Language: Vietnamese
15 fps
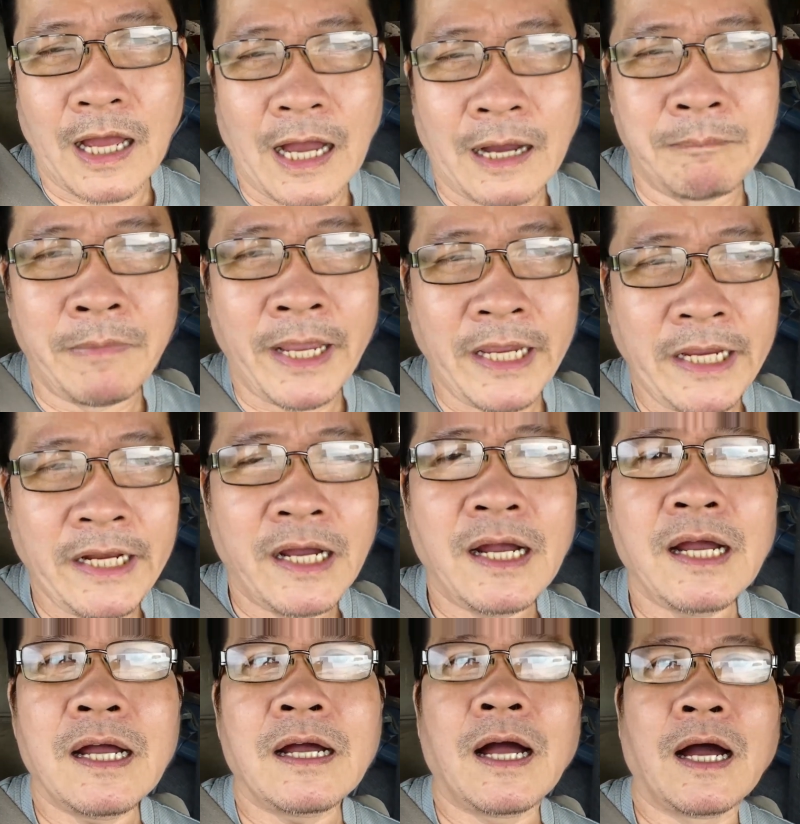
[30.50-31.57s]
ở Mỹ
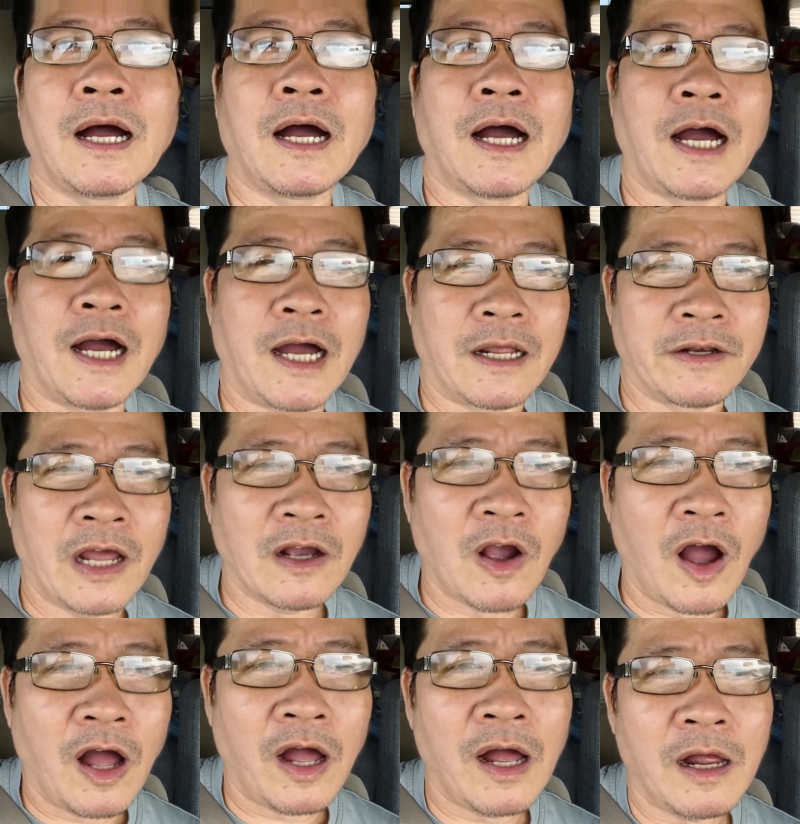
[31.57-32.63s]
đó nó
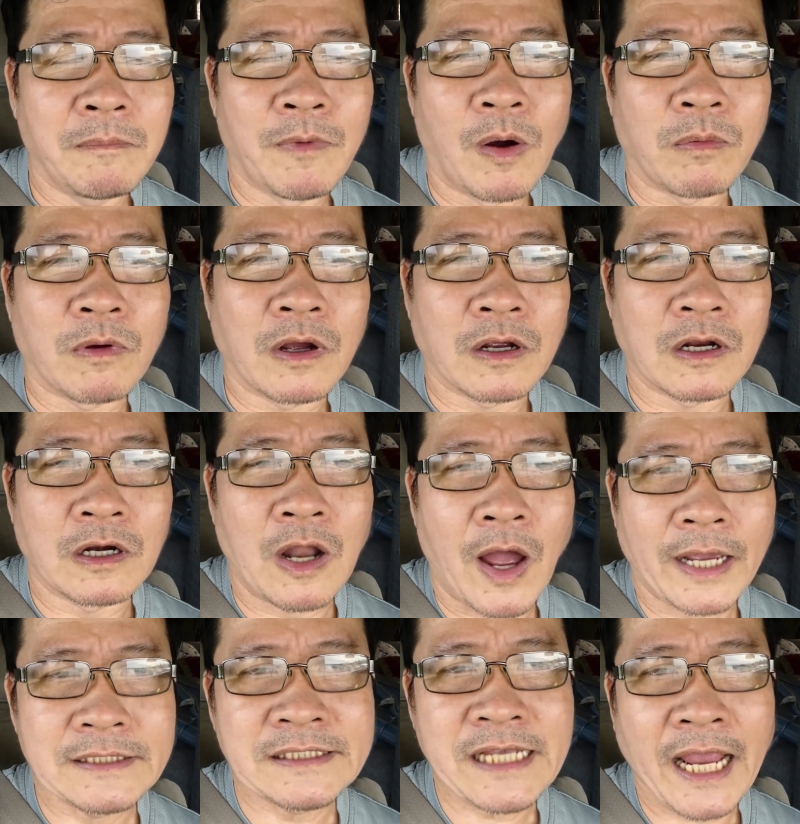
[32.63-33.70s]
có một
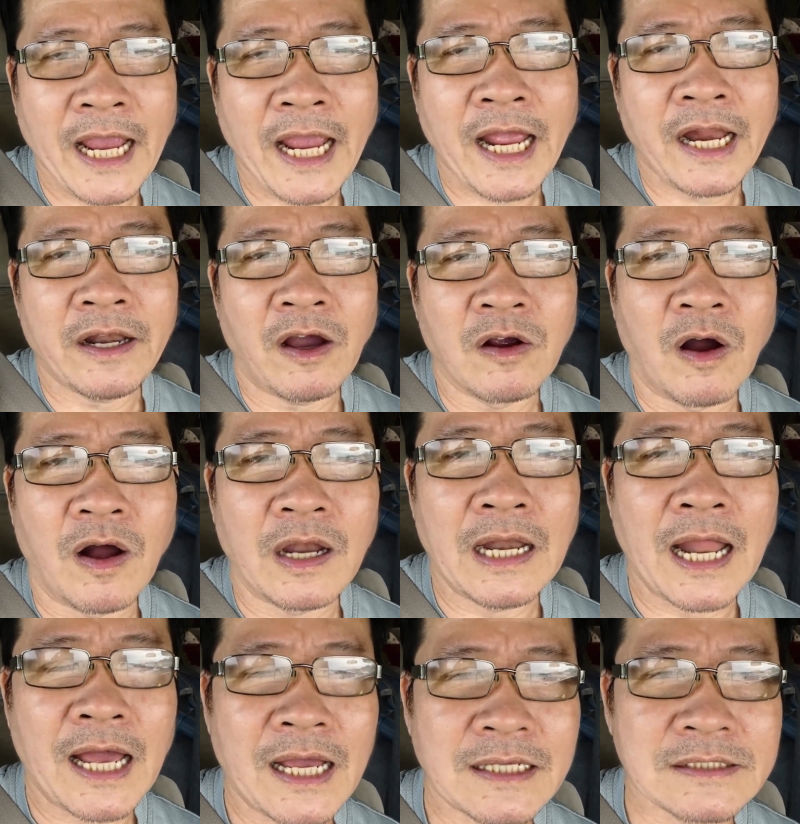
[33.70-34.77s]
loại xe nó gọi
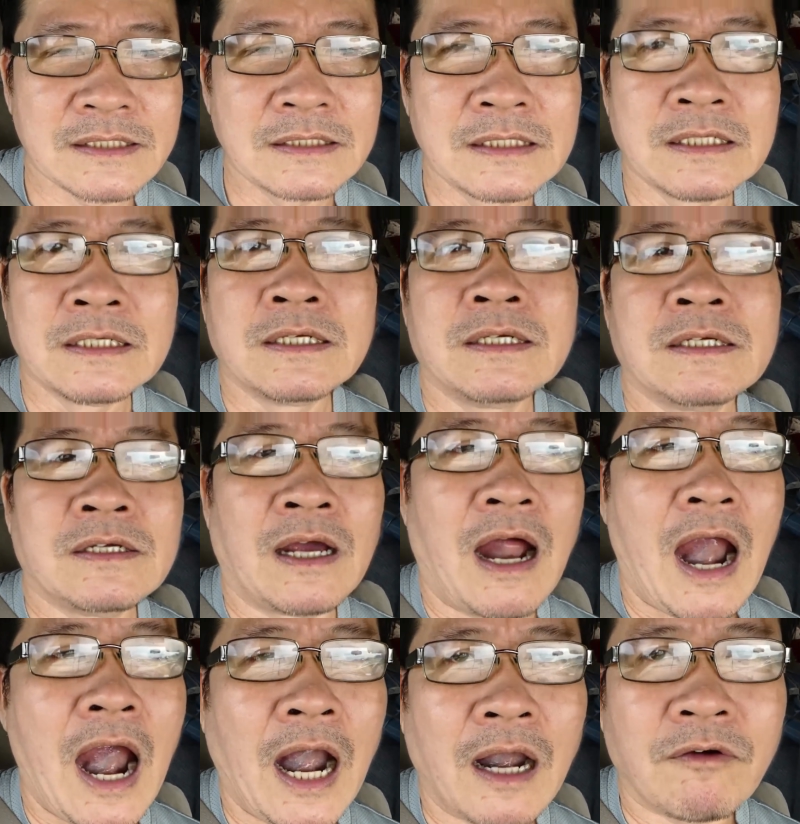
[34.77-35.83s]
là
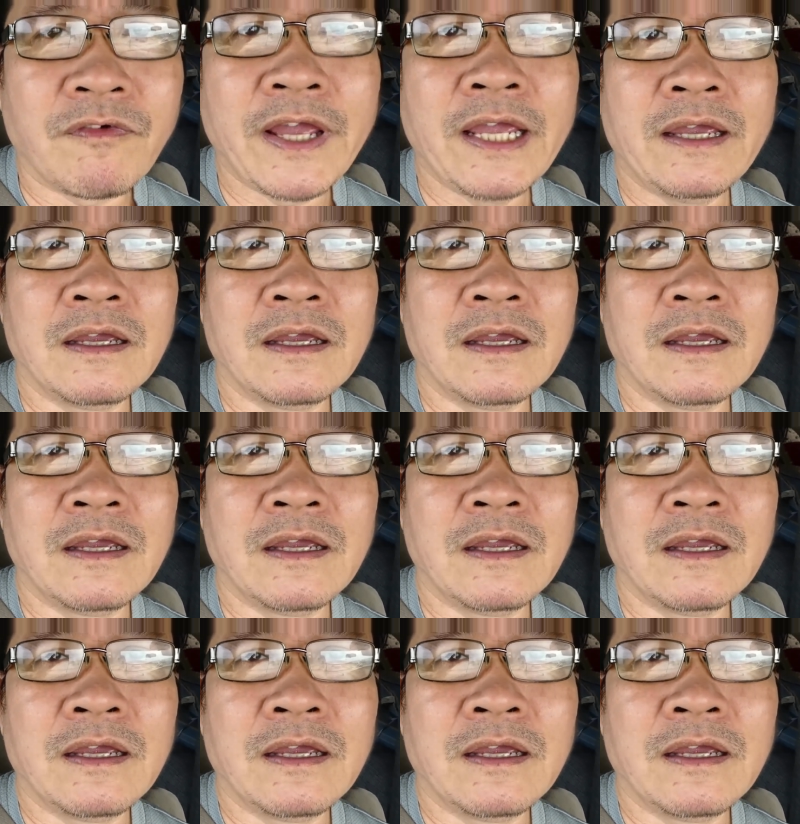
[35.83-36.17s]
RV.